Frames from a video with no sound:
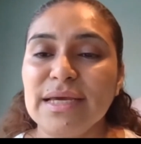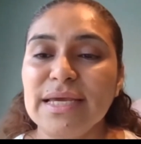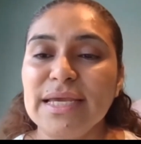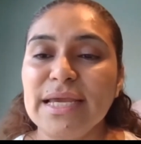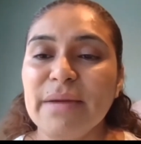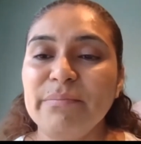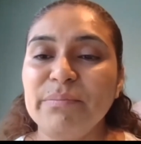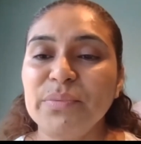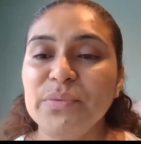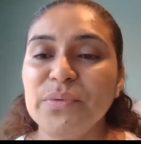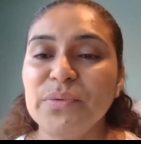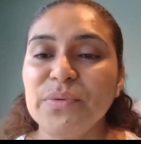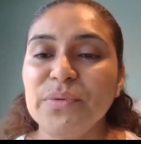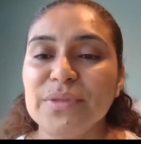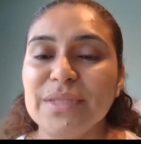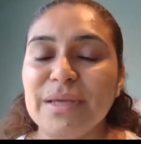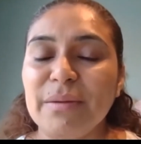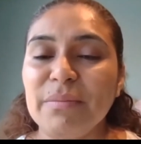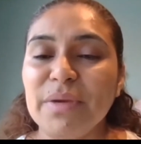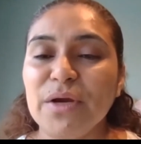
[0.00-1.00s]
Ella
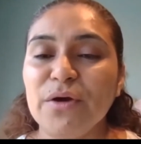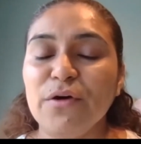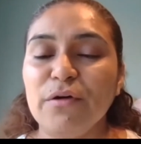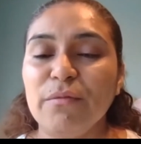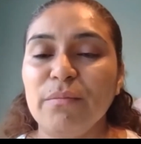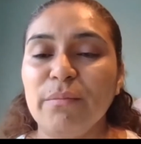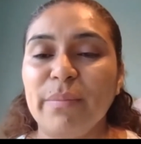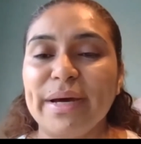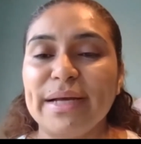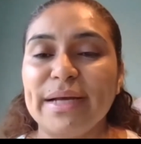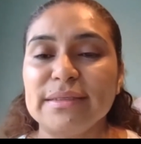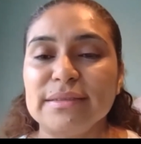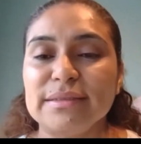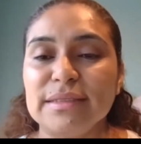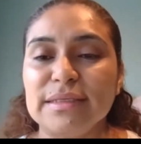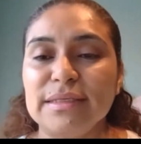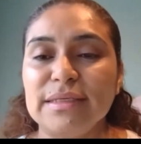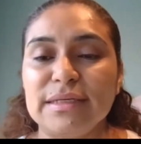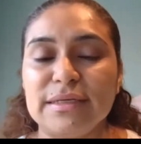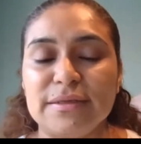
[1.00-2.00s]
pudo también
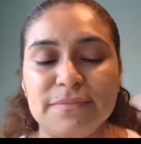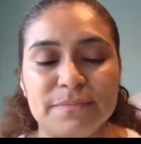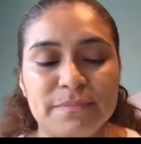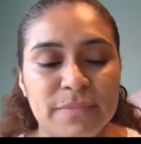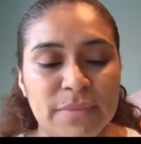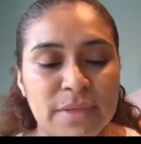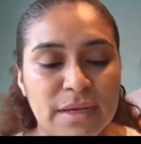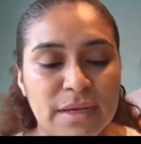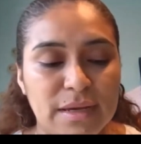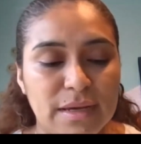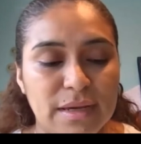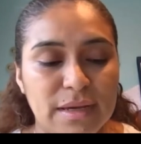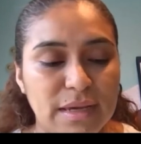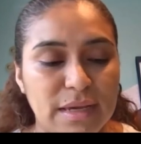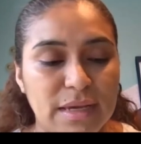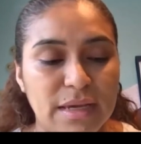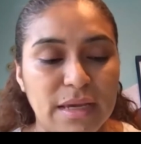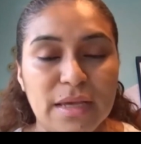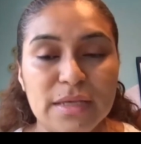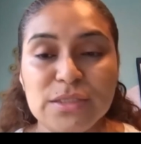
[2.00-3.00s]
compartir
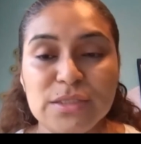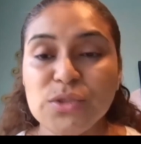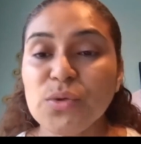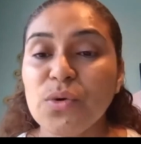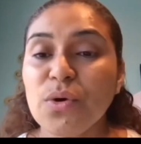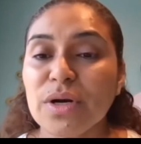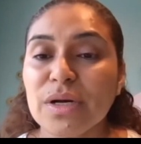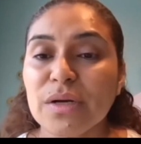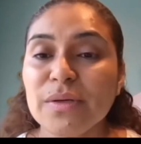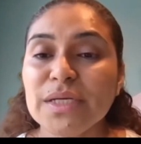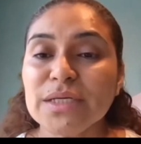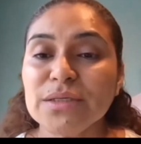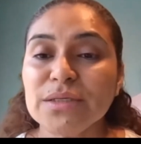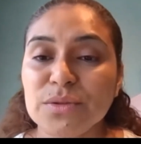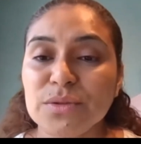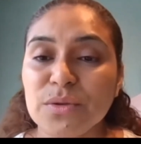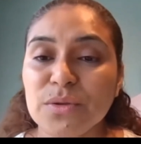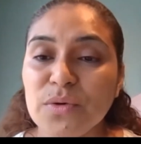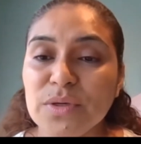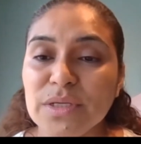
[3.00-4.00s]
eh, su correo
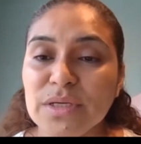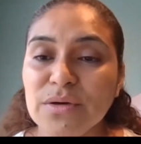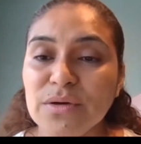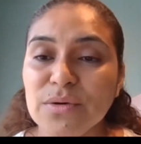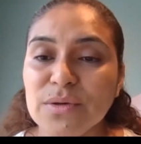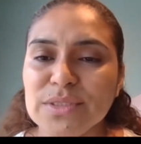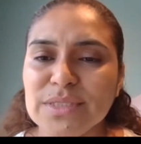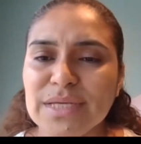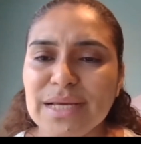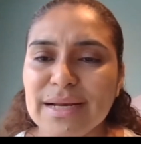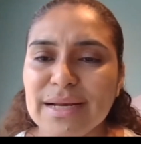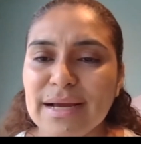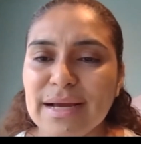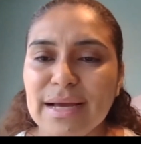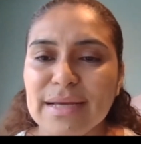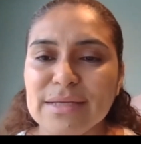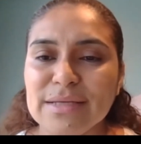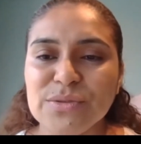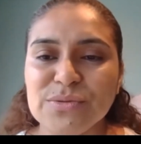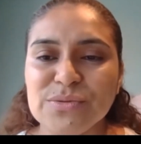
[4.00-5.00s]
electrónico si al
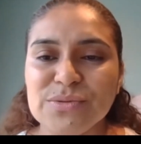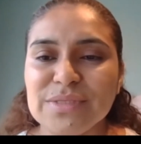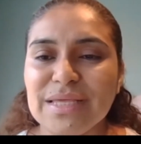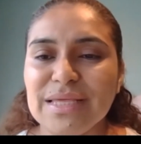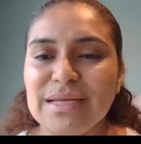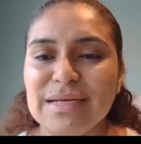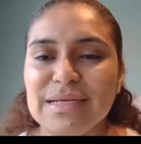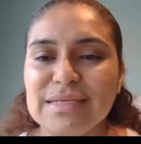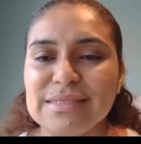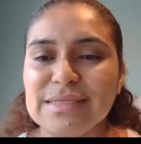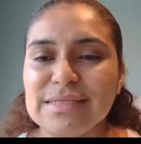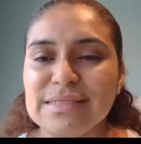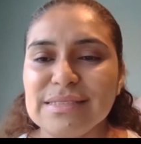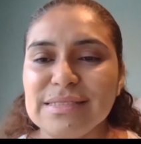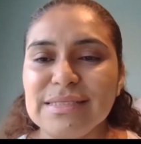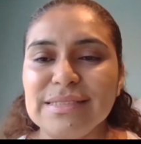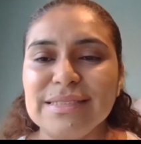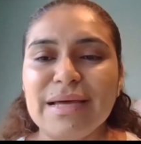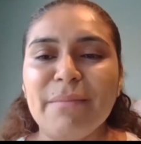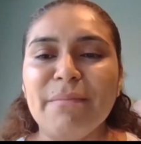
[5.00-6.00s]
caso ustedes
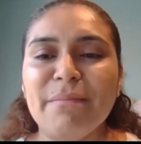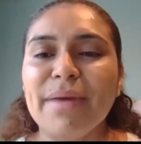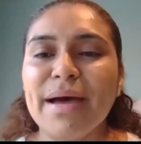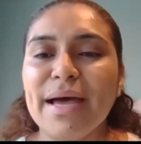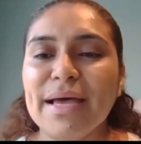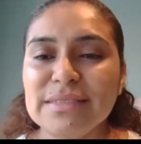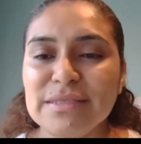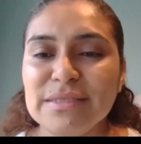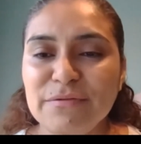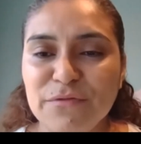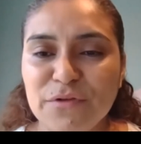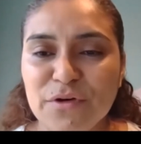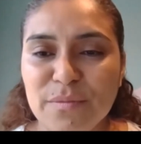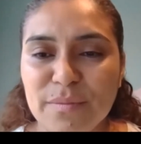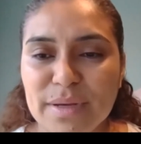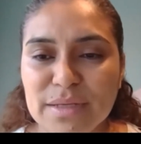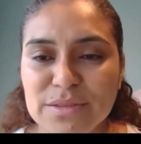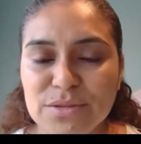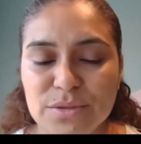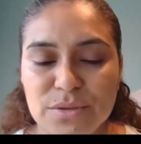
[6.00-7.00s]
necesitan más
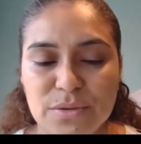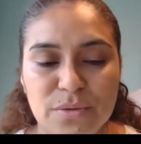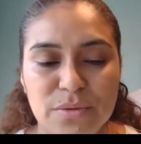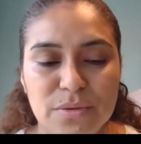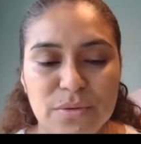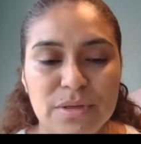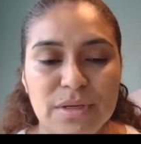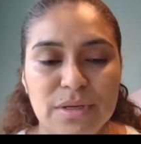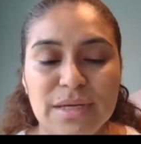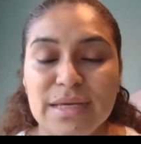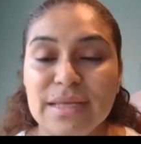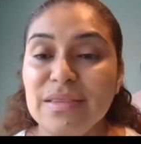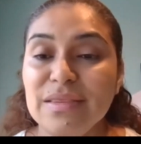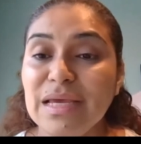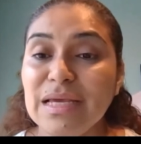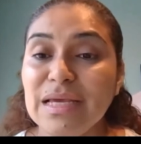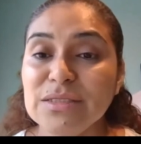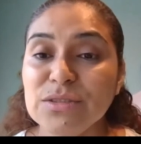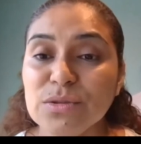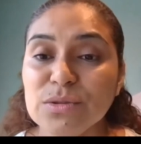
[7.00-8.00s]
información
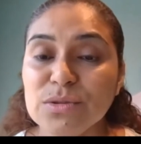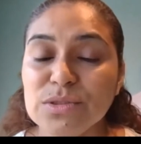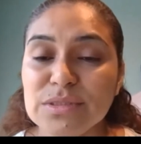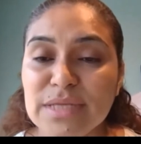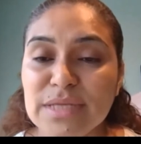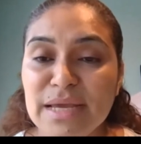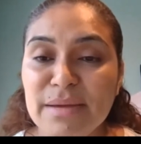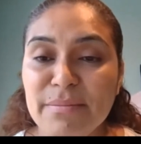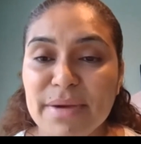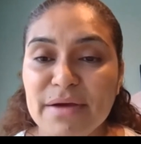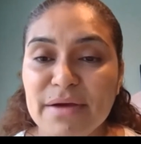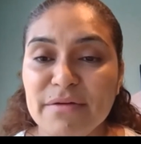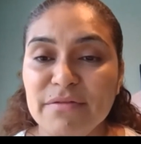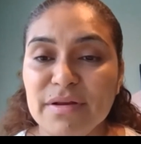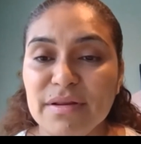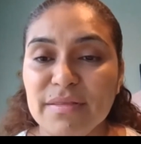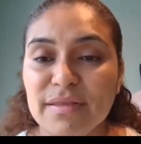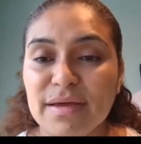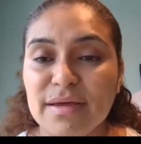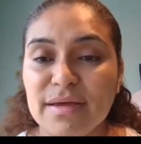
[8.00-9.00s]
de estos temas,
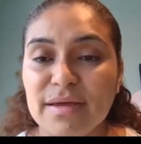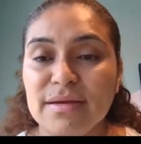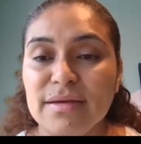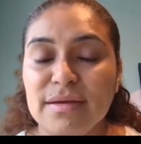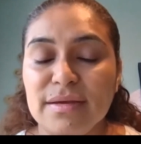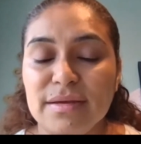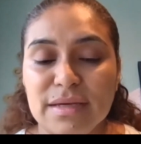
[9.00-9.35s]
¿verdad?